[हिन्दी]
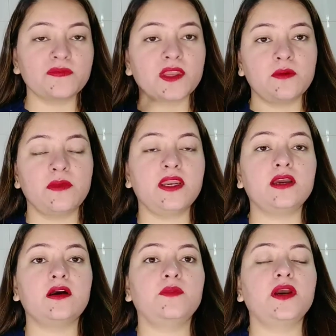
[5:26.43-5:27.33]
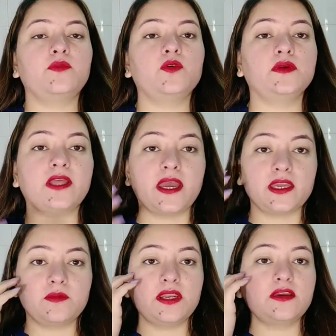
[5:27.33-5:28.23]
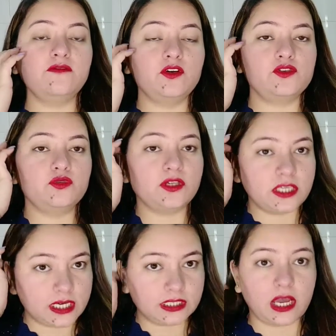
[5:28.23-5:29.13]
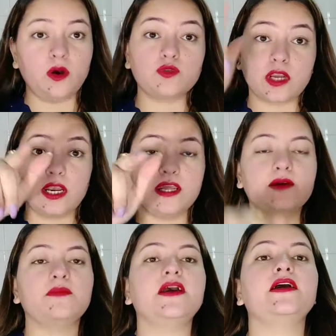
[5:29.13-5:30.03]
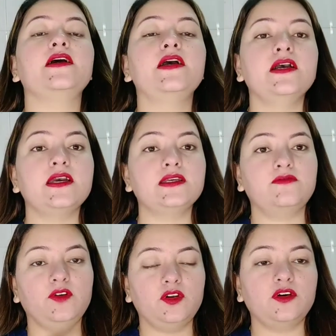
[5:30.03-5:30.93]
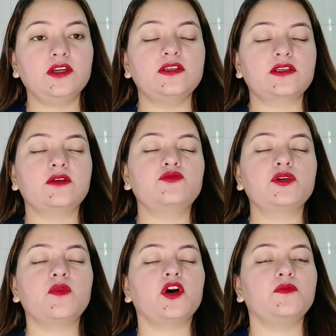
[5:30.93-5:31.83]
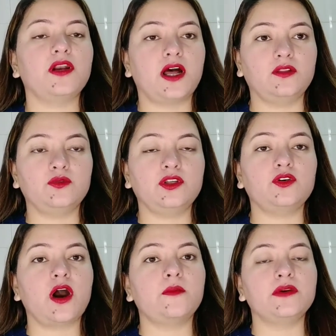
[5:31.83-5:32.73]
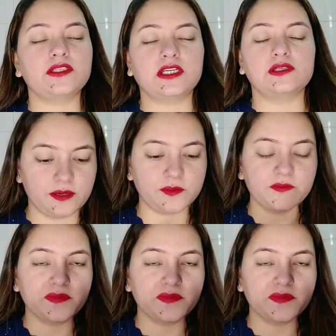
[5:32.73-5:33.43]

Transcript: मैंने अभी आपको बताया कि मैंने एक वीडियो शूट किया था उसका लिंक मैं इस वीडियो के डिस्क्रिप्शन बॉक्स में डाल दूँगी तो आप डिस्क्रिप्शन में